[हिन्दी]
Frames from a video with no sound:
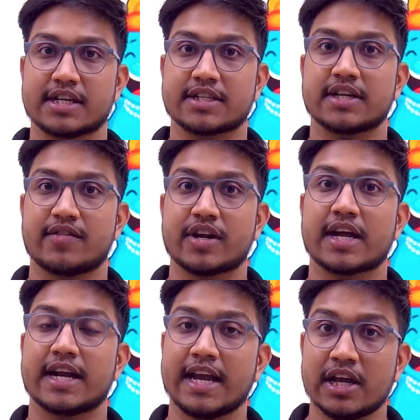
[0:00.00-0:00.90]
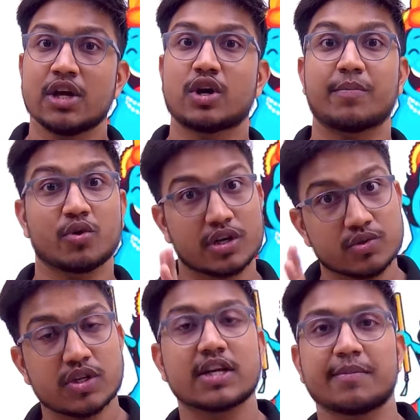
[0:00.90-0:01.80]
सेक्शन कवर करना है आपको
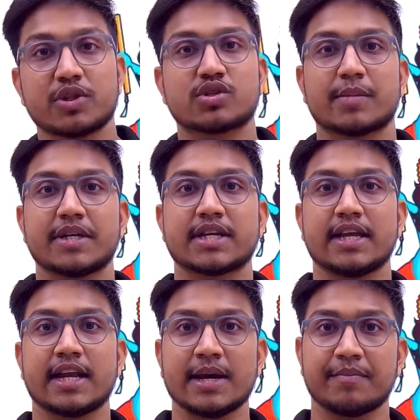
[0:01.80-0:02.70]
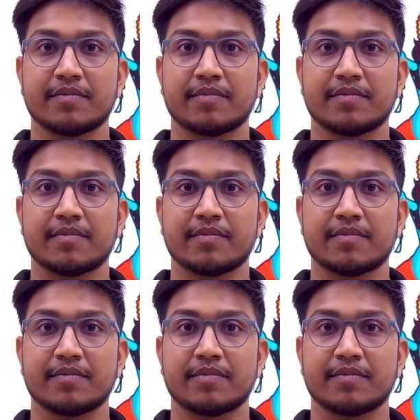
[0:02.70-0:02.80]
रिविजन का भी तो समय चाहिए ना